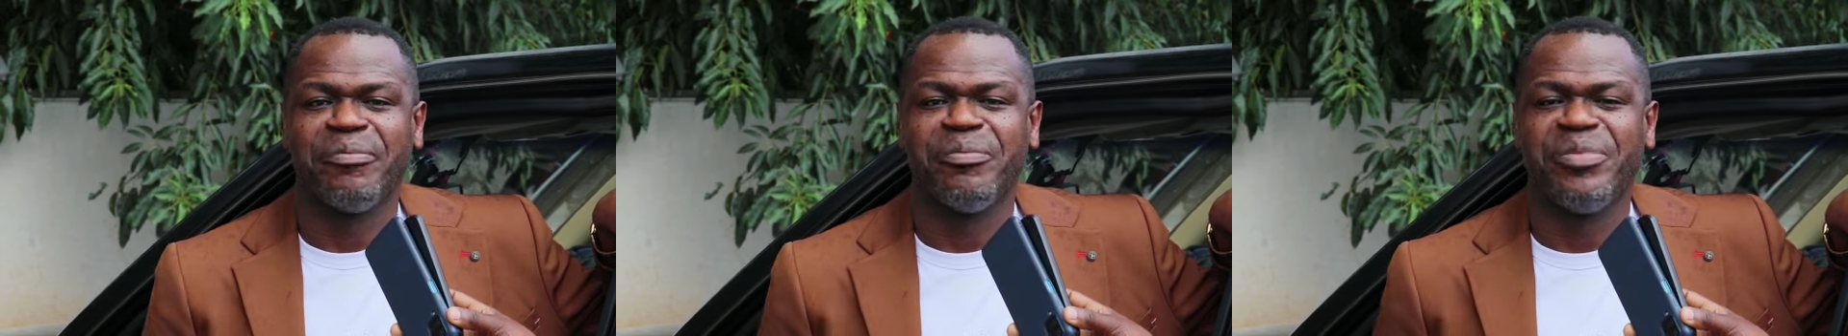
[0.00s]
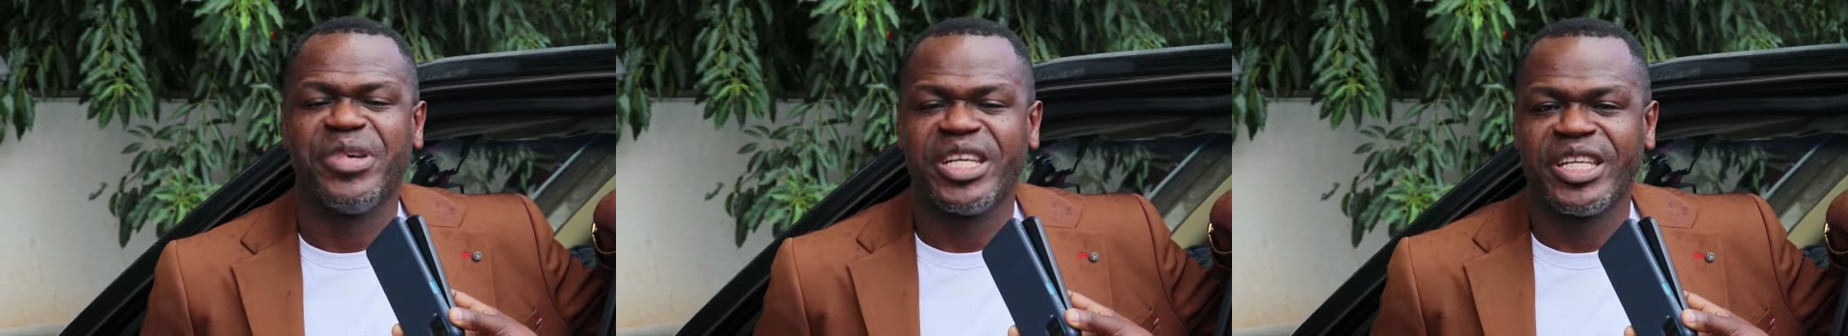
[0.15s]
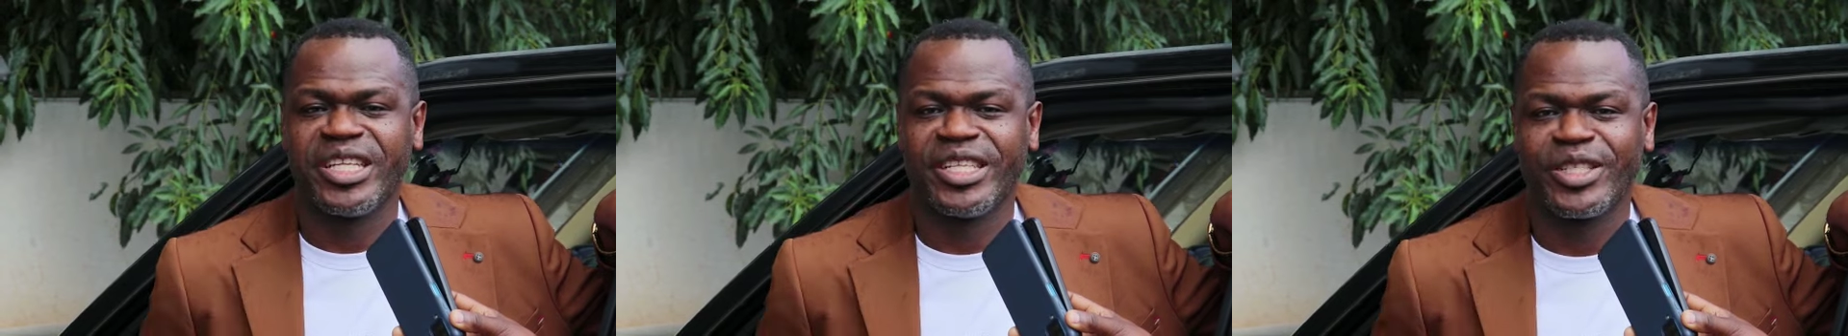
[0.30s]

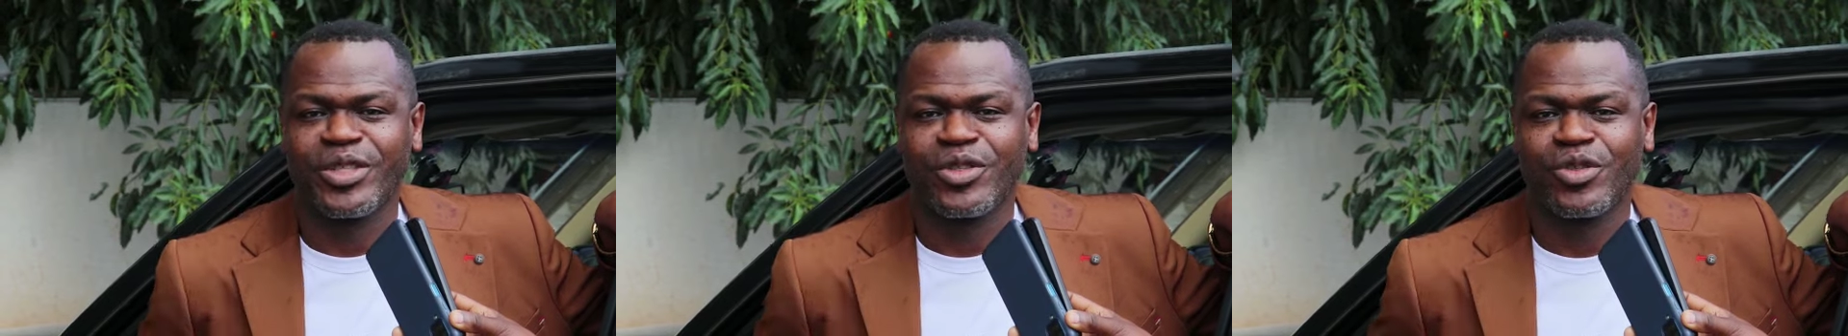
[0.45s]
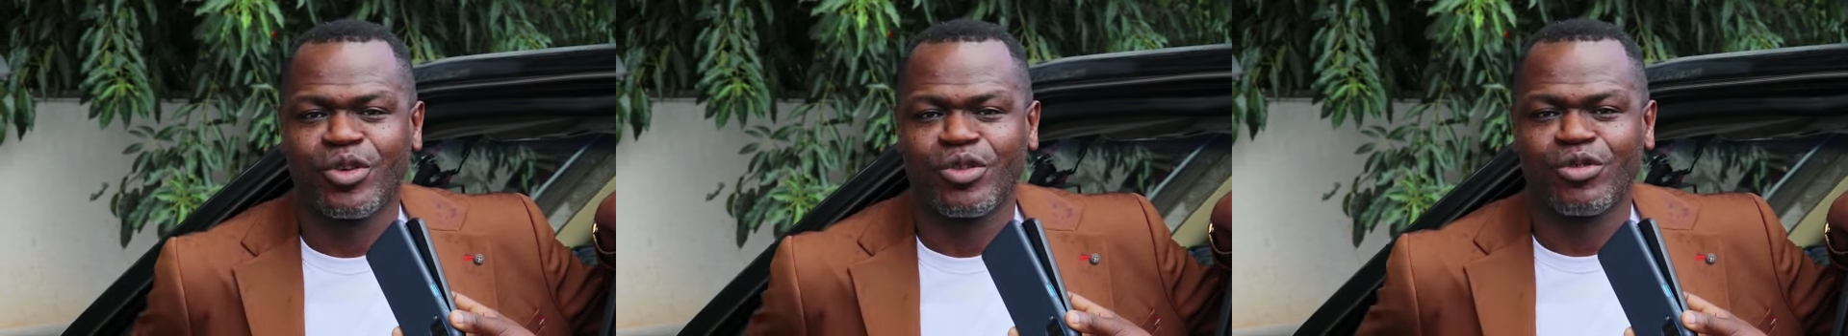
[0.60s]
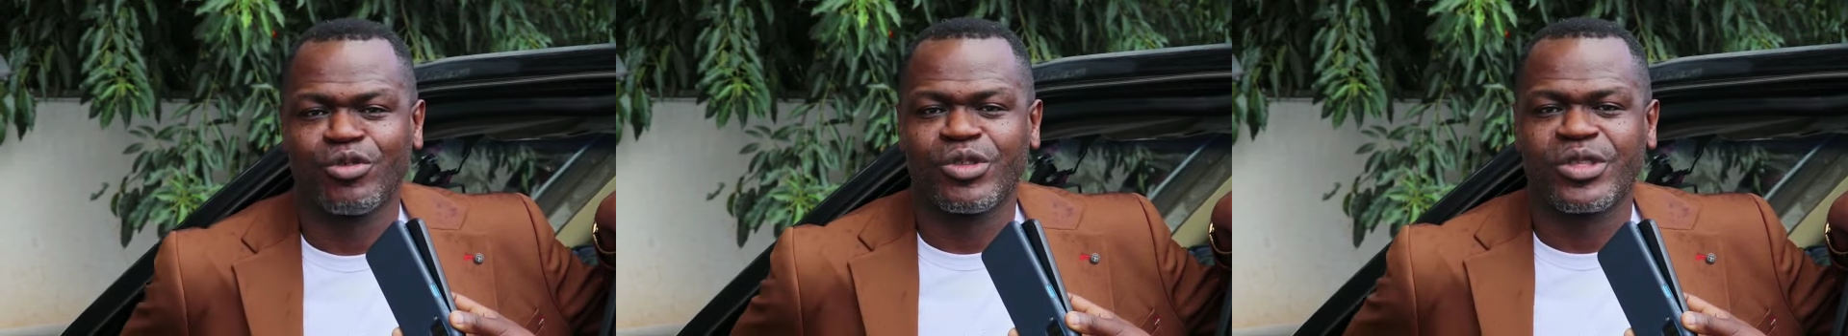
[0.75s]

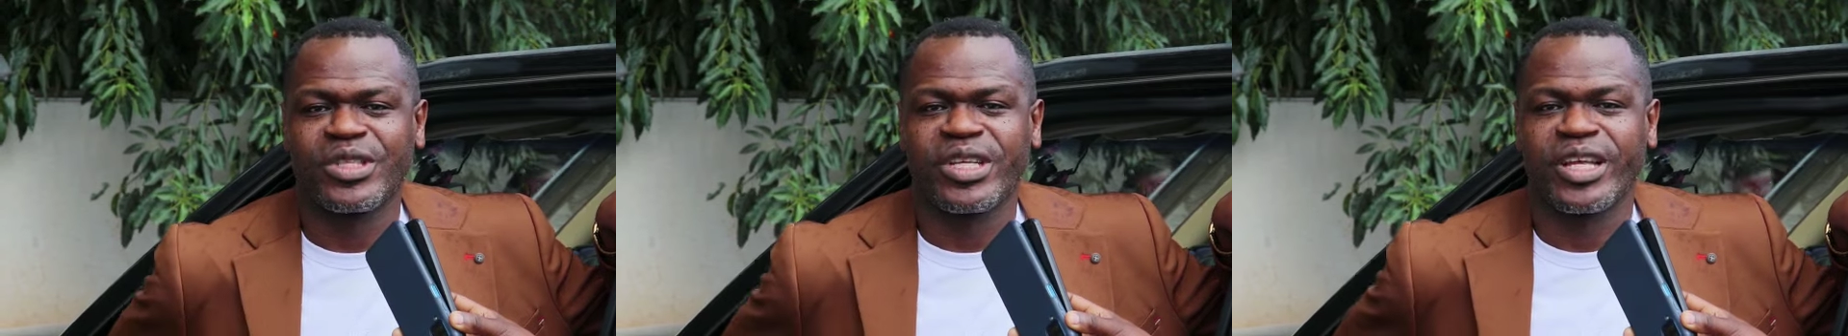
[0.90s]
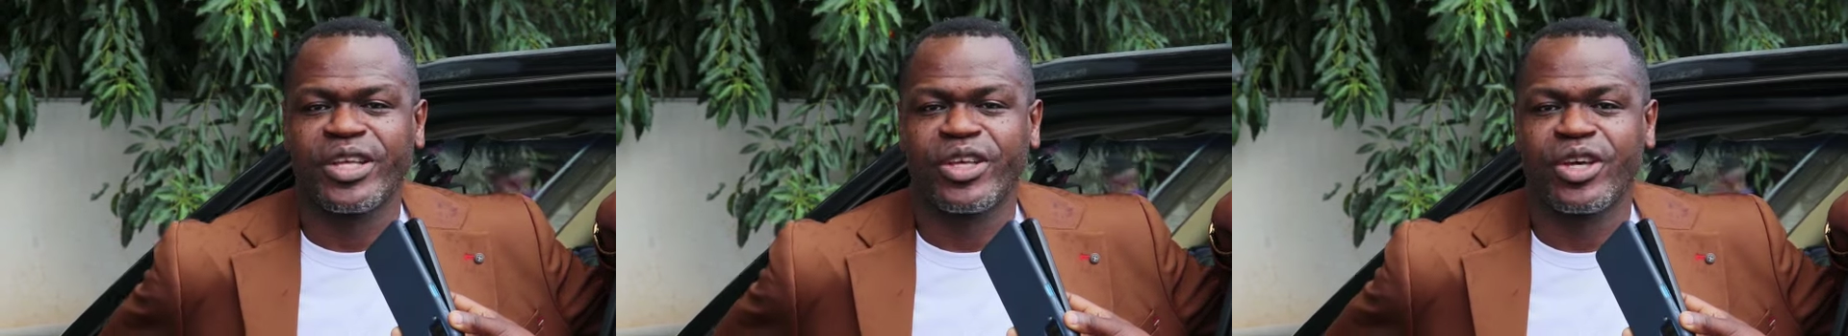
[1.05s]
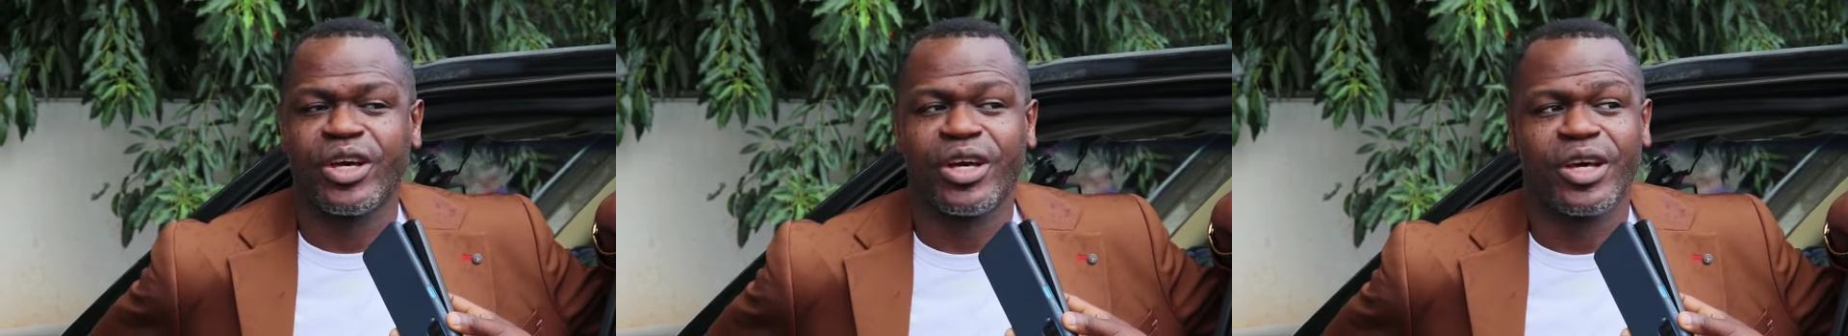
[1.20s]
bénédiction du
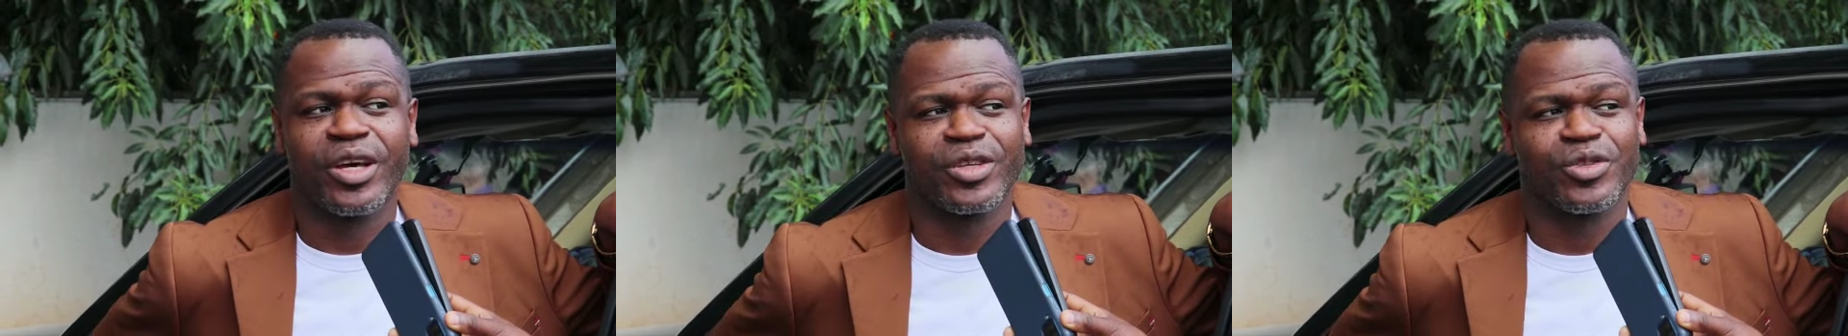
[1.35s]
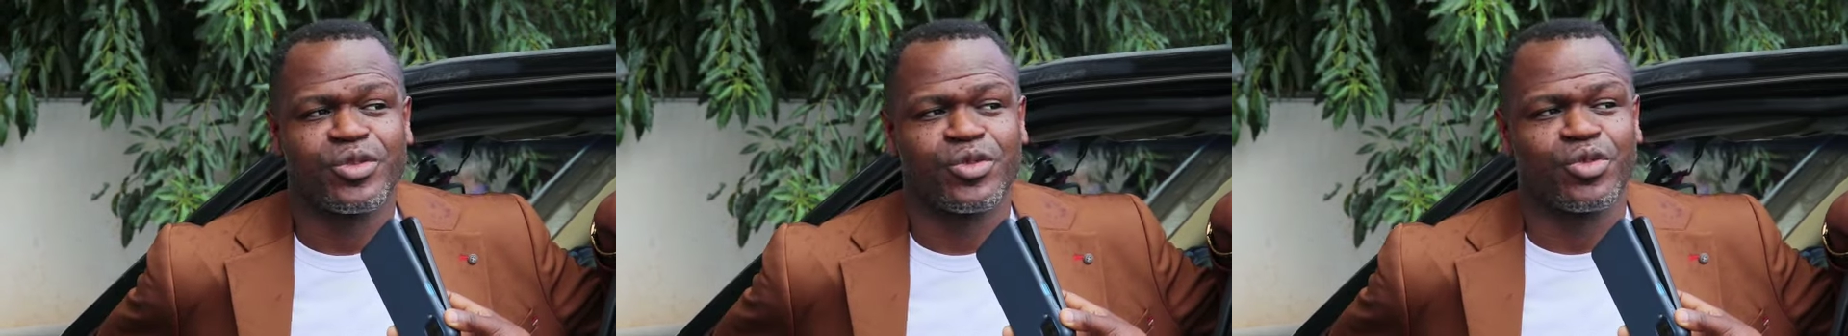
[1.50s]
Seigneur,